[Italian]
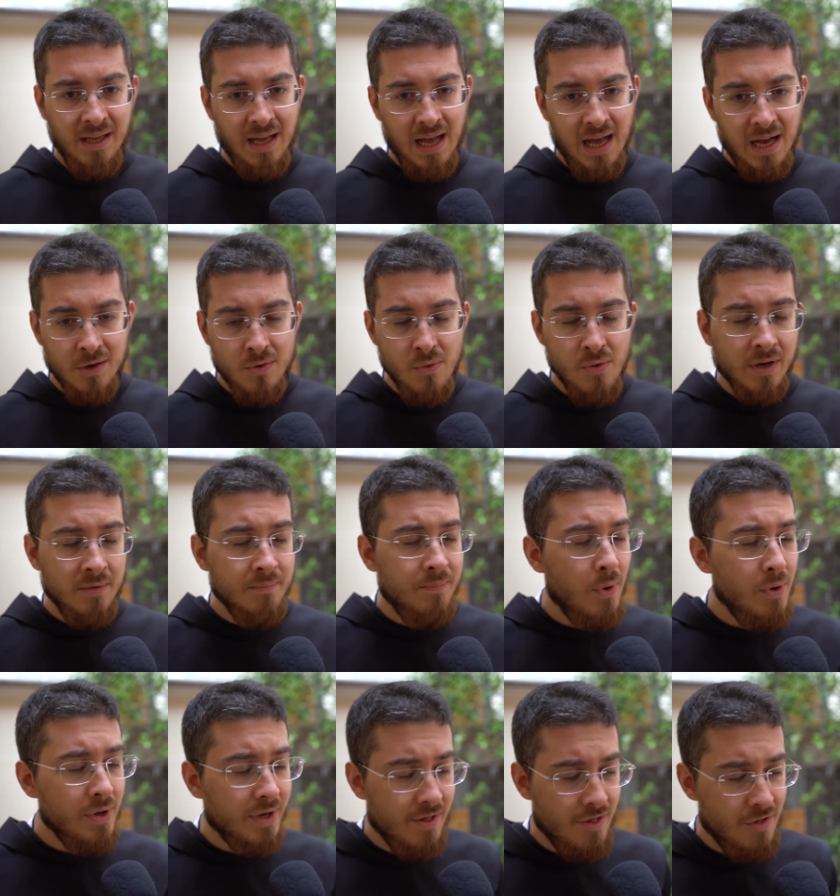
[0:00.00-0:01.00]
ancora un
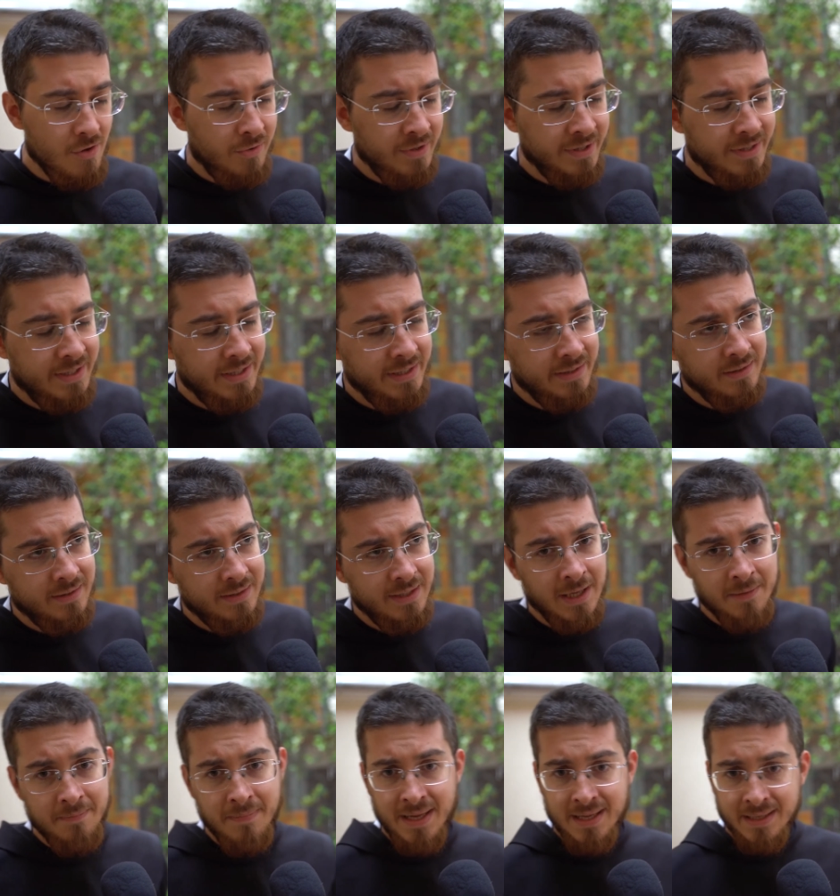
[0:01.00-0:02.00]
po' irrisolte
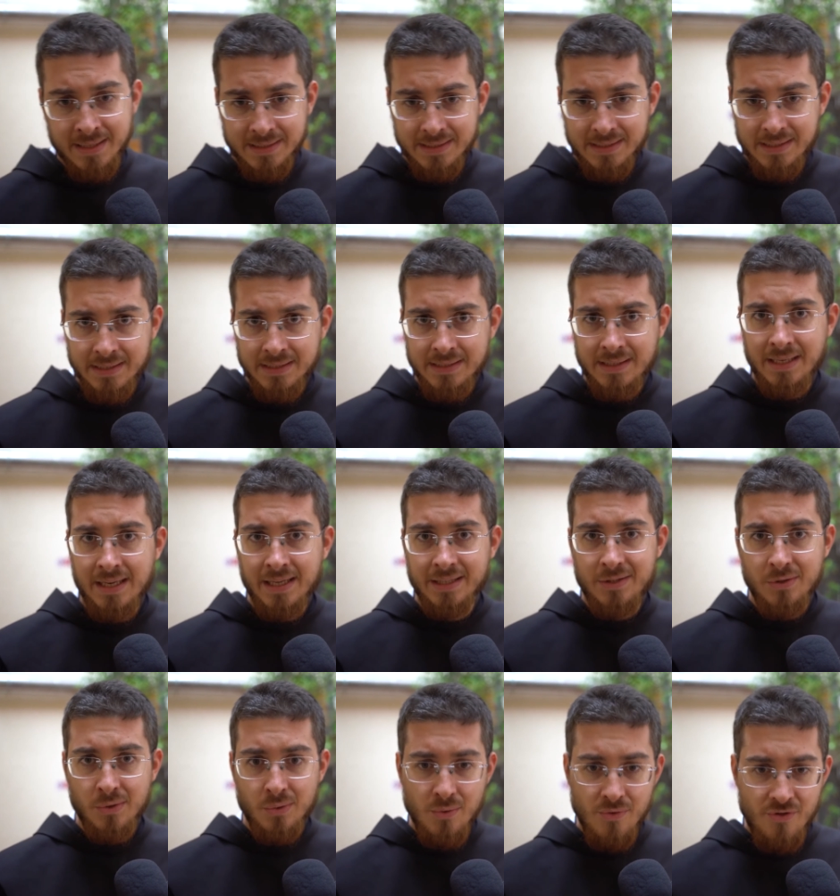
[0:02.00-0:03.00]
da parte della
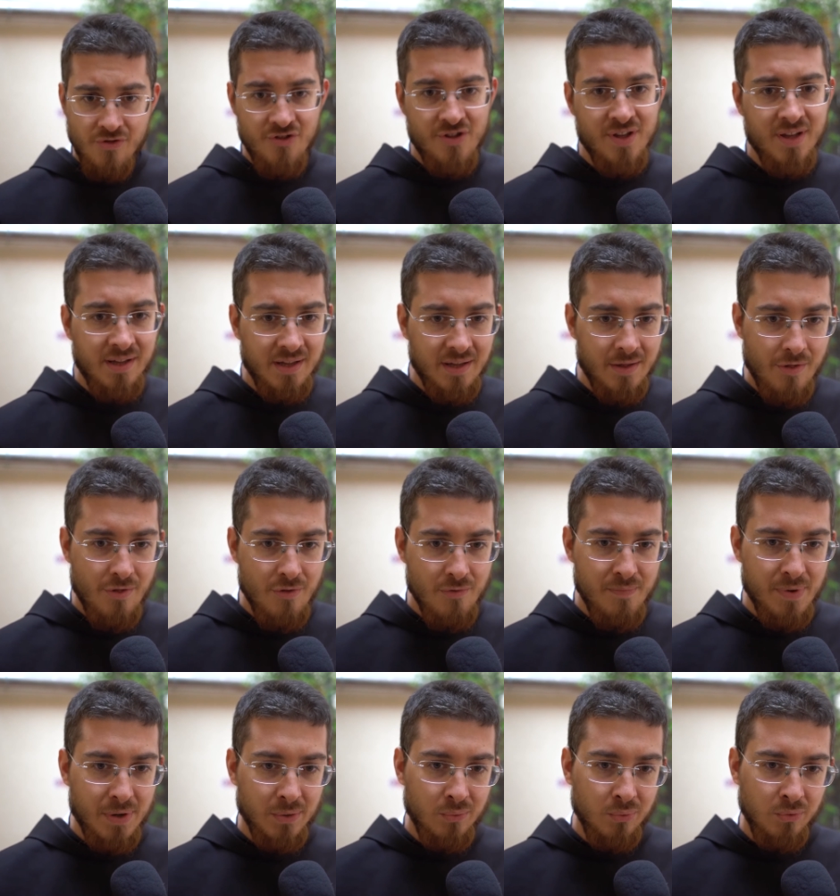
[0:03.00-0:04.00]
teologia e
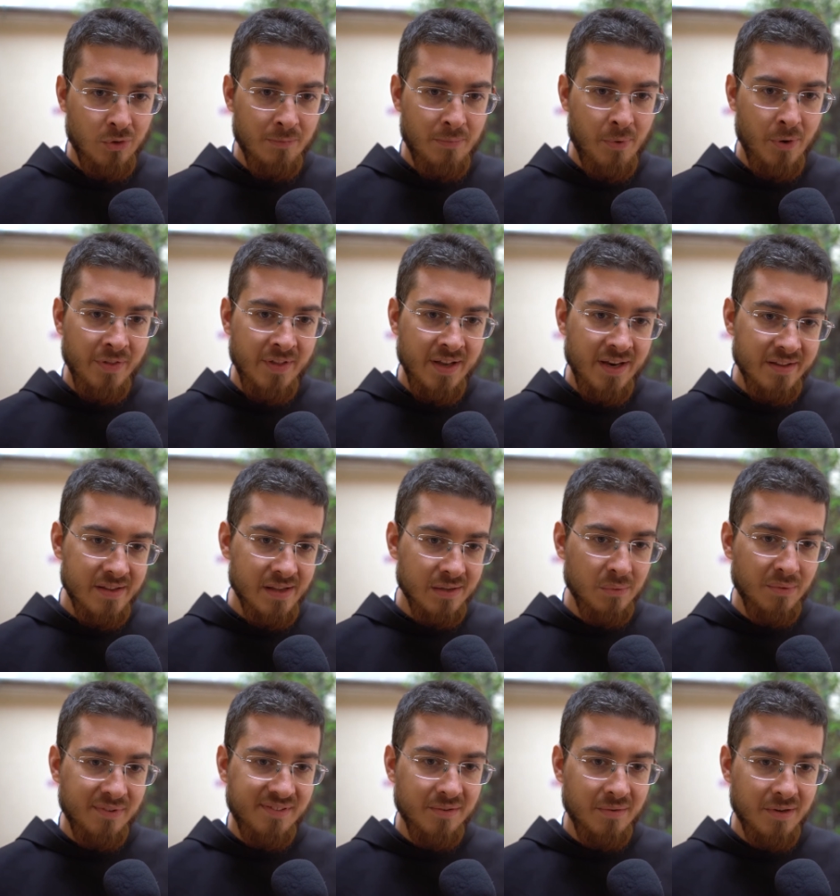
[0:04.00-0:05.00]
soprattutto poi della
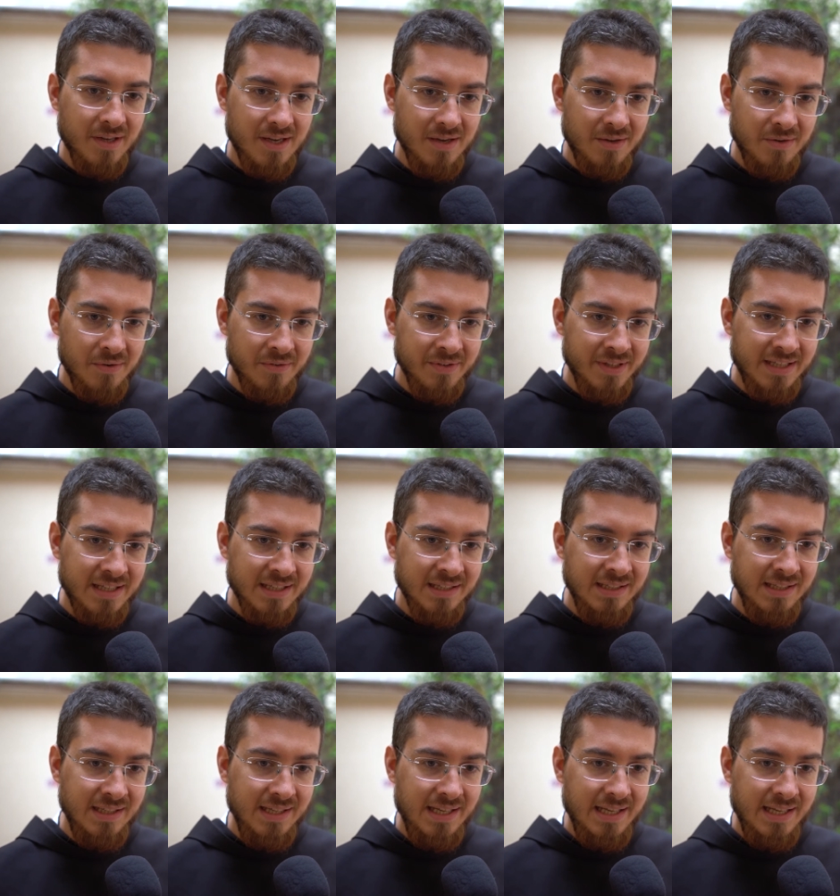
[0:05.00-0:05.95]
traduzione canonica.